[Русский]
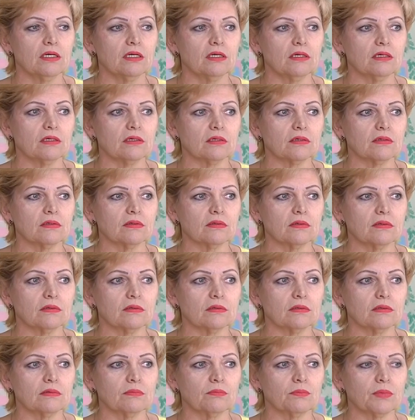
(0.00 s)
А,
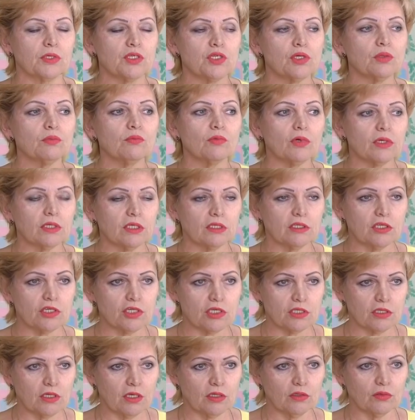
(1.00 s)
почему они
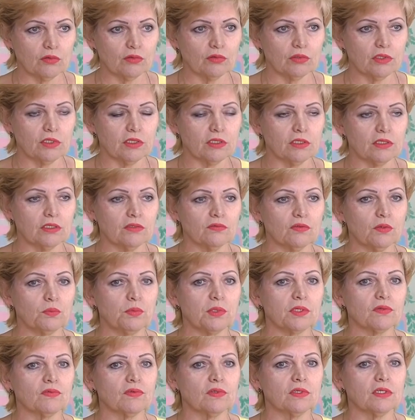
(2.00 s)
начинают курить?
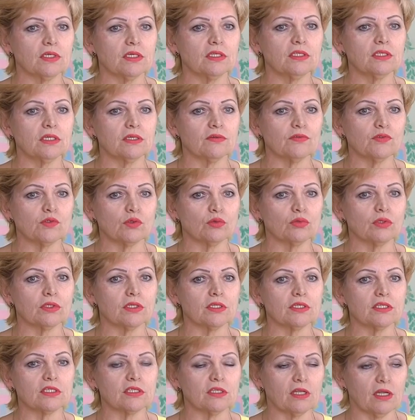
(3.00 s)
Во-первых, это
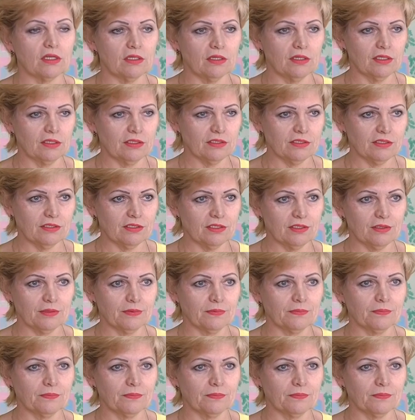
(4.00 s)
все-таки стадность.